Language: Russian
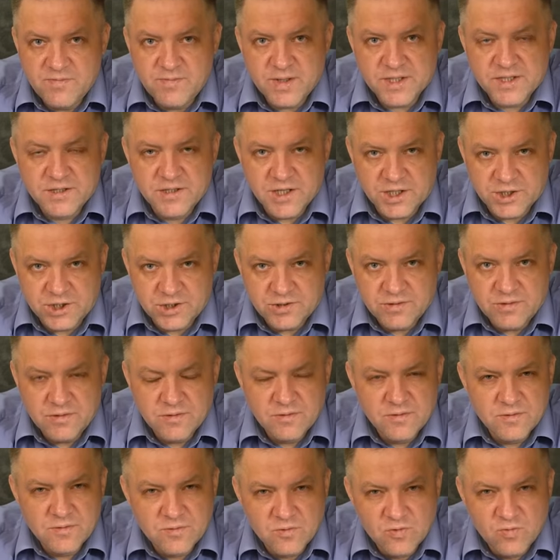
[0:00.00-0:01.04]
не под дачу,
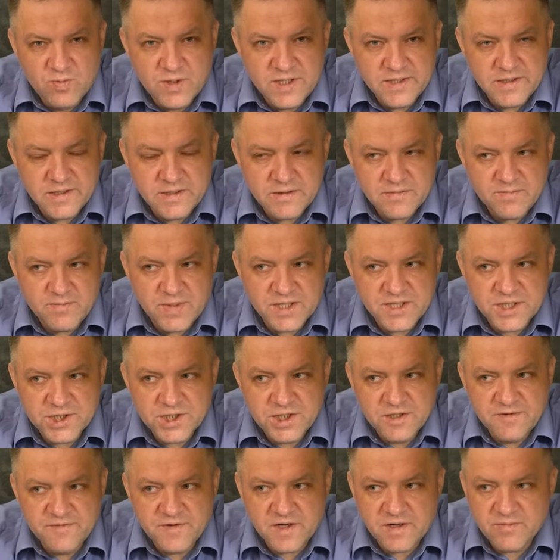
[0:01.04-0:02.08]
купленная, по
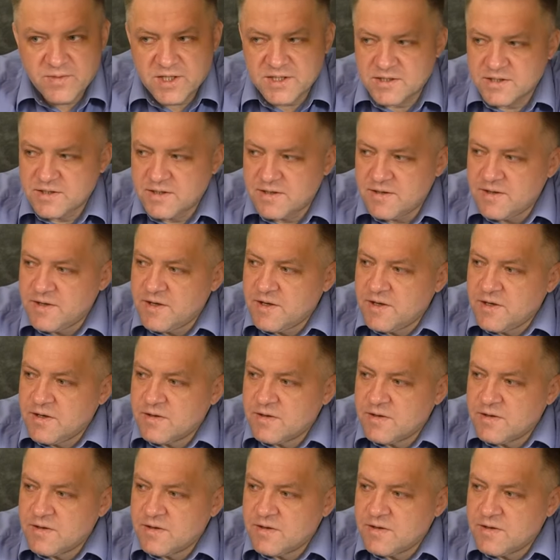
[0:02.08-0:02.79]
нашей информации,